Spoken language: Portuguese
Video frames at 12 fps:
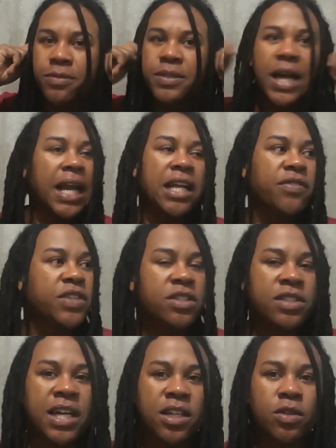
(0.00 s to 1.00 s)
Caralho, tá fazendo
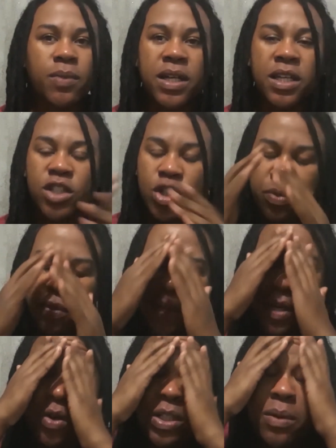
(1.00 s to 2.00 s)
certo, mano. E tipo,
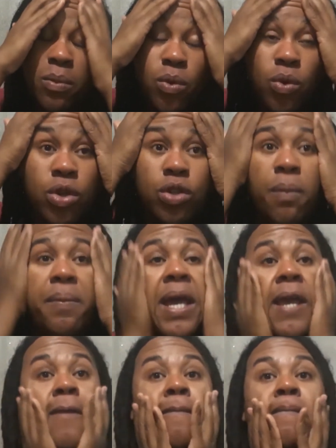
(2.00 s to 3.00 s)
mano, eu acordei muito
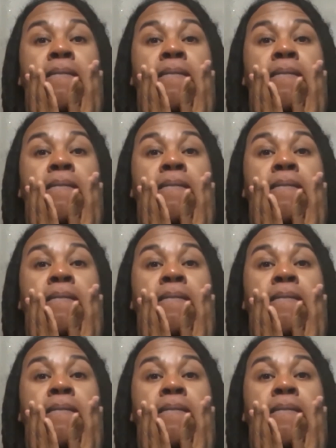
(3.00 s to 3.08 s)
bem.